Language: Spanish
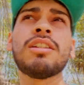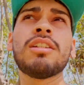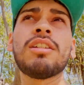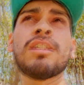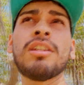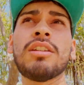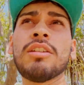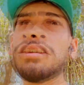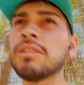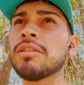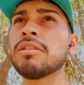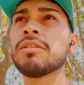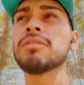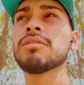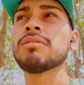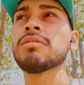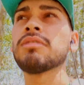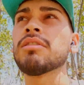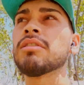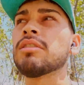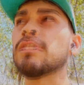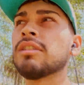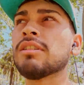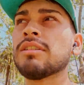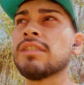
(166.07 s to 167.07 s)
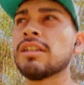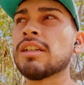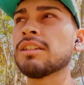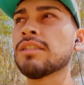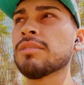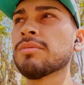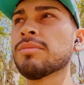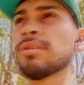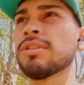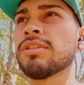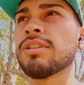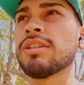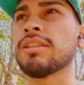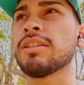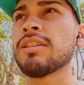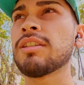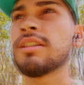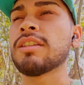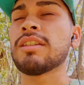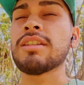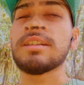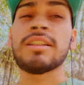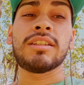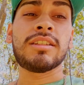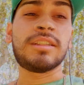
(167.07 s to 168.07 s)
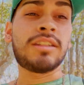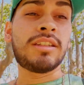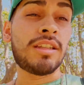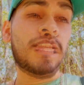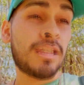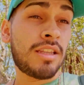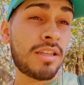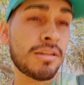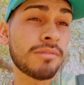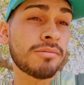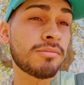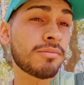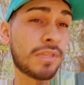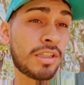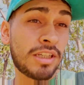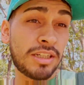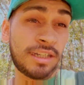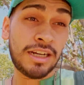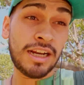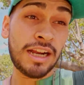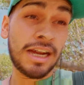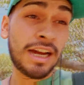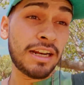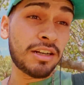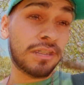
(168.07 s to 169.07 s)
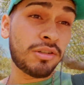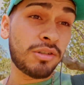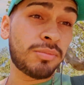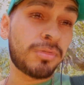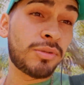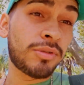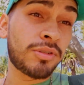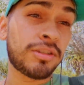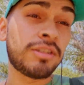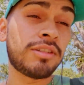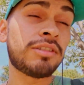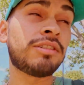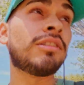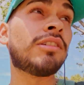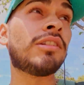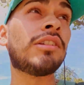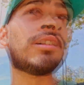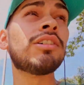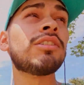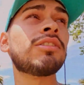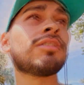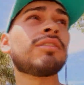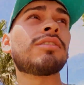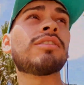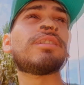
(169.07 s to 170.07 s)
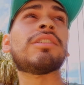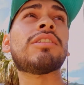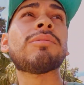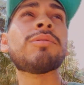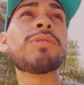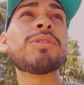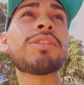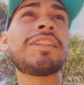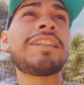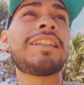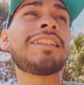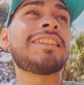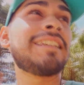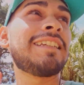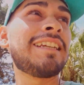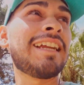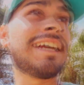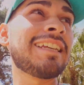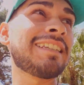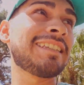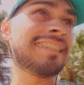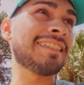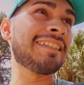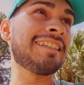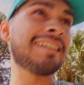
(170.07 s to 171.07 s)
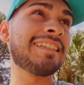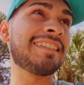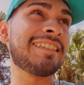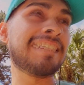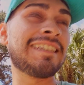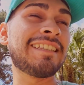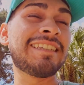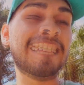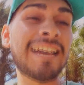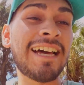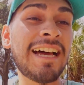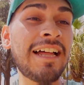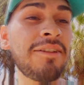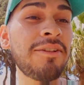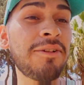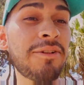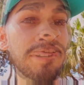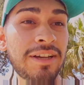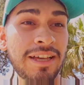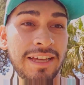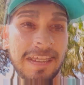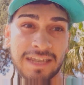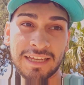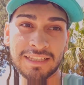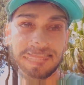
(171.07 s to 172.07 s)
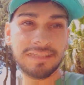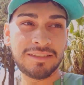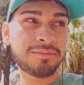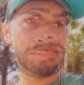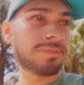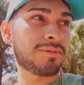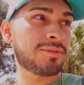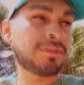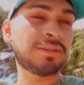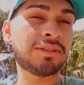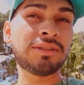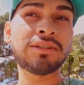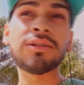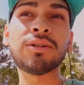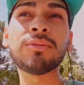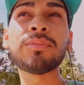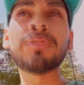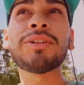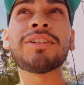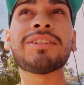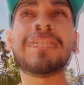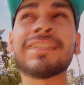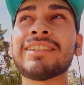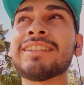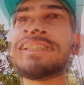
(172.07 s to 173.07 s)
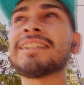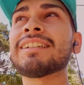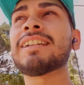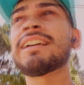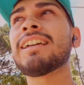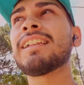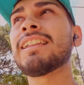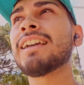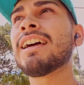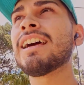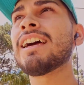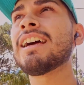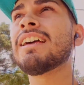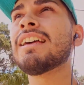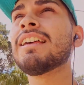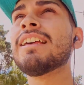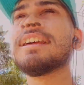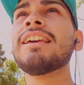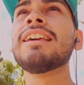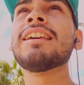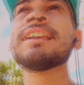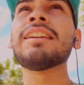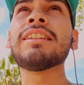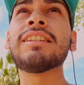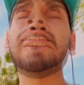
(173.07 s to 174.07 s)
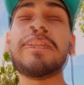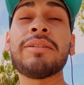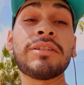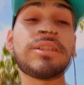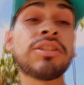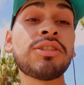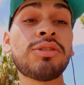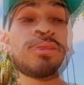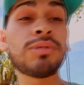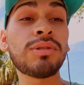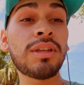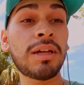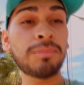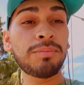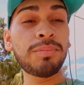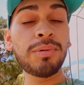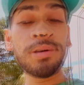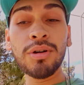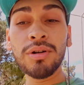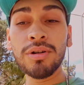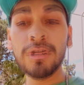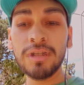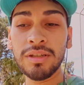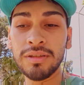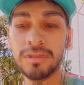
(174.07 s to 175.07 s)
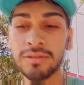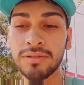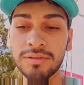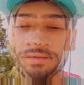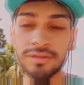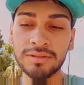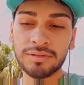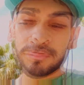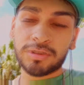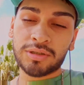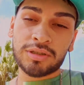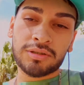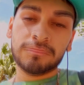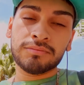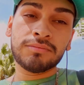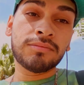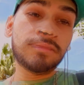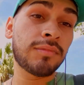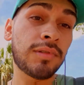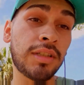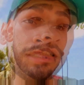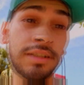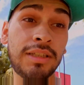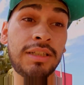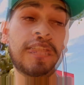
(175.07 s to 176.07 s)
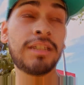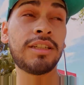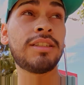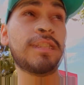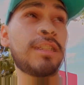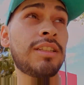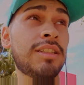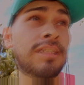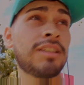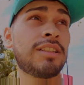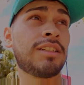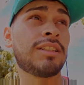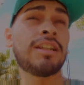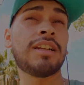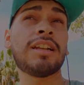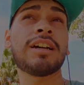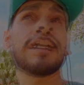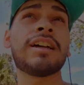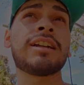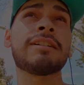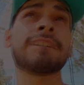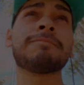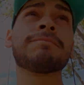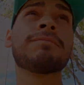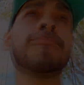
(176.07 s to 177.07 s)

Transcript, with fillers: Y, tratemos de, relajarnos, porque si no, si vos te enterás en ese estado, cagaste, porque no puedes hacer nada y te vas a asustar peor, entonces, bueno, te tenés que tratar de relajar.